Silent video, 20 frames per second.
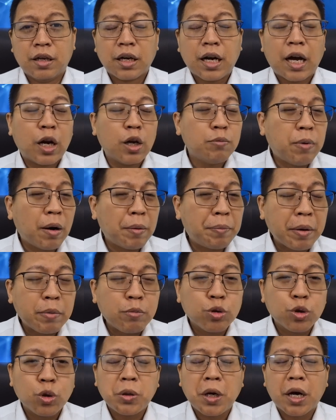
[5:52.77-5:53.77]
Kalau Bapak
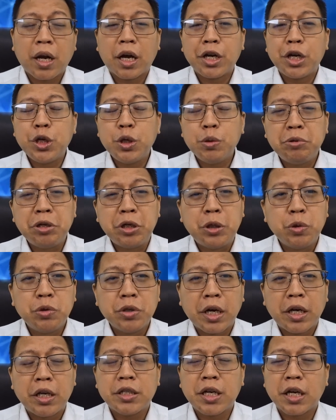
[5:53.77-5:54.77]
Ibu Saudara hidup di
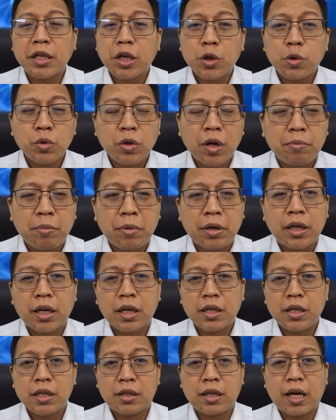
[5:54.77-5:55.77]
dunia ini saja sudah
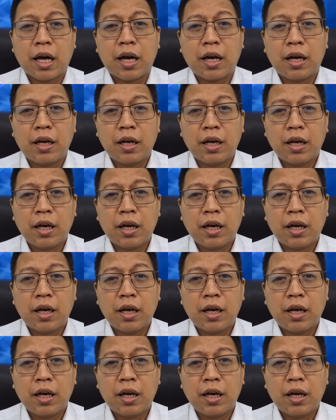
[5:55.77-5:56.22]
menderita,